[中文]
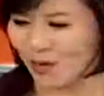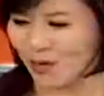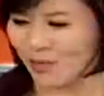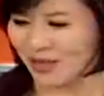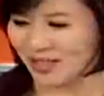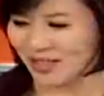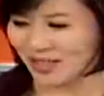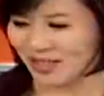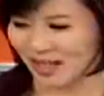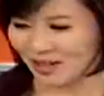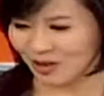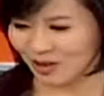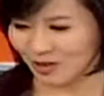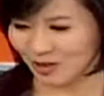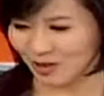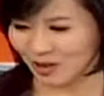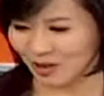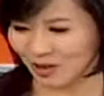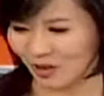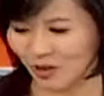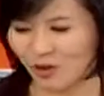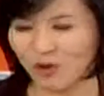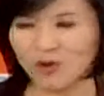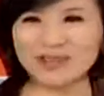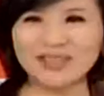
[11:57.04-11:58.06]
我感觉民进党中
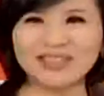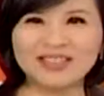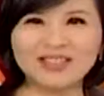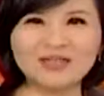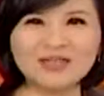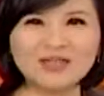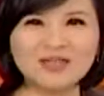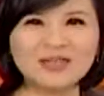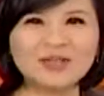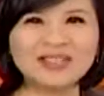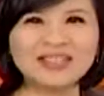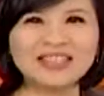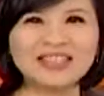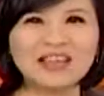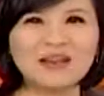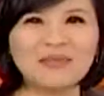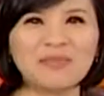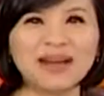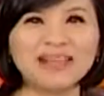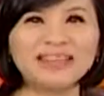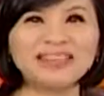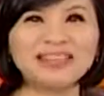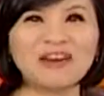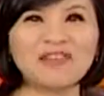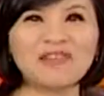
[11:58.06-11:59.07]
只有洪志坤最近也
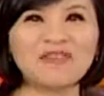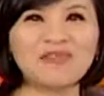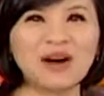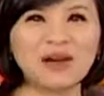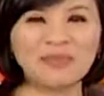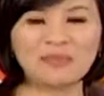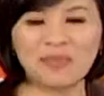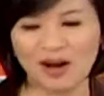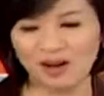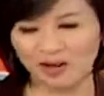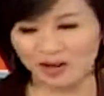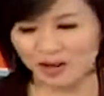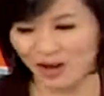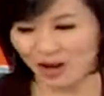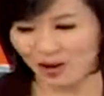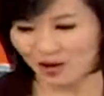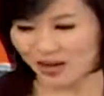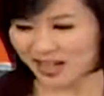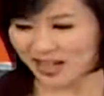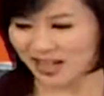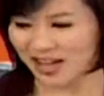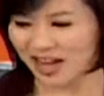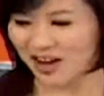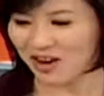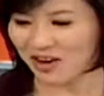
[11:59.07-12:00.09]
蛮常放炮的吼。
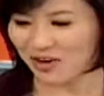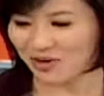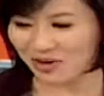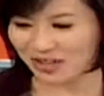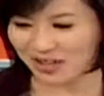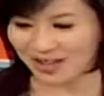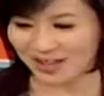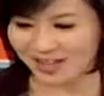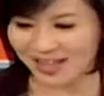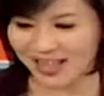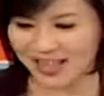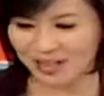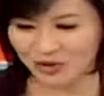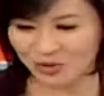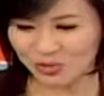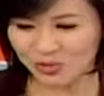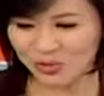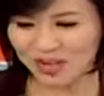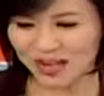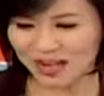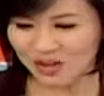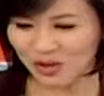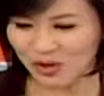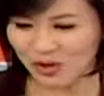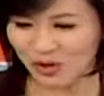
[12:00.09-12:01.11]
伊跟老公脸书
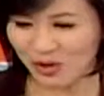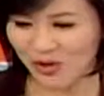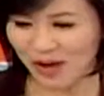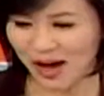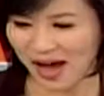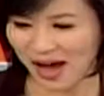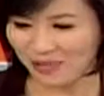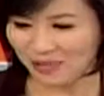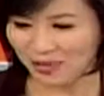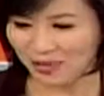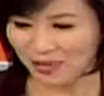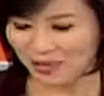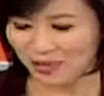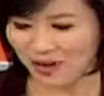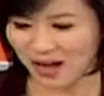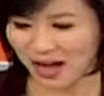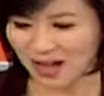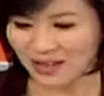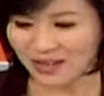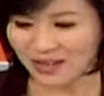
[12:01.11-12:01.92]
上有一段话还不错